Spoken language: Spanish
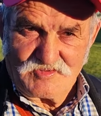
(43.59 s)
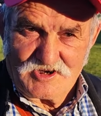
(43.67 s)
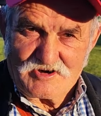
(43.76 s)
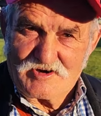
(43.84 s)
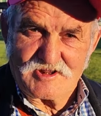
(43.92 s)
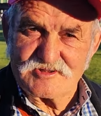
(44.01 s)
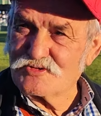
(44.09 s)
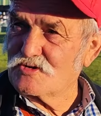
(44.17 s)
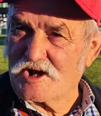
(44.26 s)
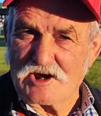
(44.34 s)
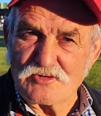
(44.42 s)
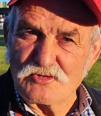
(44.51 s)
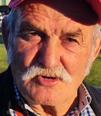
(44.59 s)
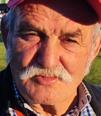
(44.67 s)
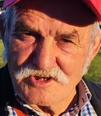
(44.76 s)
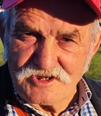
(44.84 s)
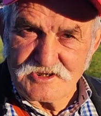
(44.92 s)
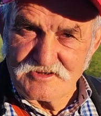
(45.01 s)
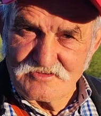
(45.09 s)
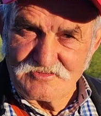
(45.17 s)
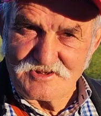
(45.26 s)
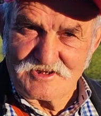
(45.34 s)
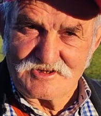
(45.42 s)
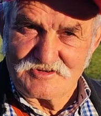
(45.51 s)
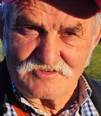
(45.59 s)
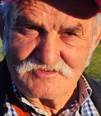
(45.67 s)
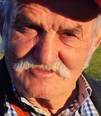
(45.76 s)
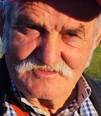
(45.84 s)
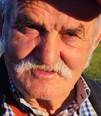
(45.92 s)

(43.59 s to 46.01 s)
Pero ahora esto calor no viene, no viene, no.